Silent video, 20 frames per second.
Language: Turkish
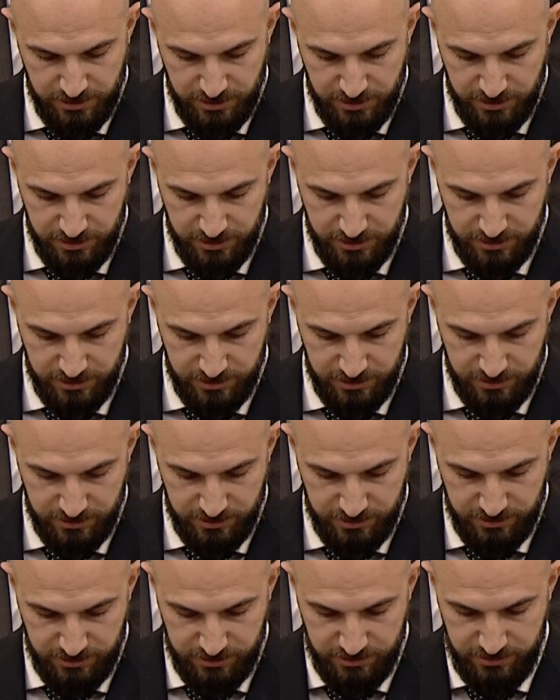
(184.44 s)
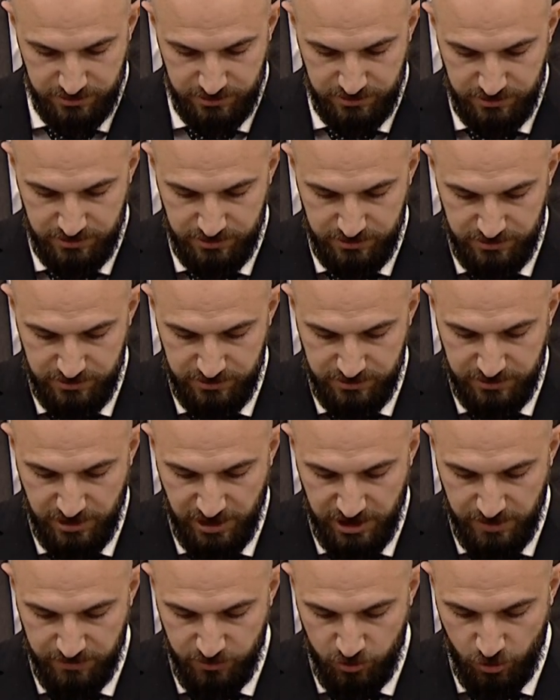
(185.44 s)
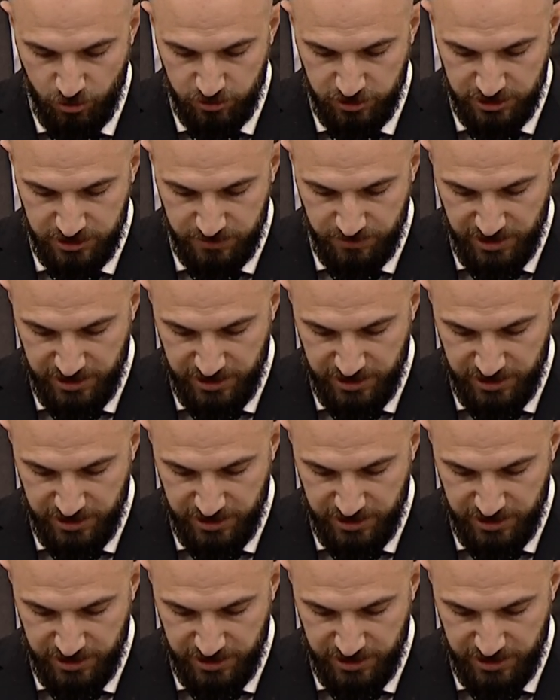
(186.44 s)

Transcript: e, talebi yolladı.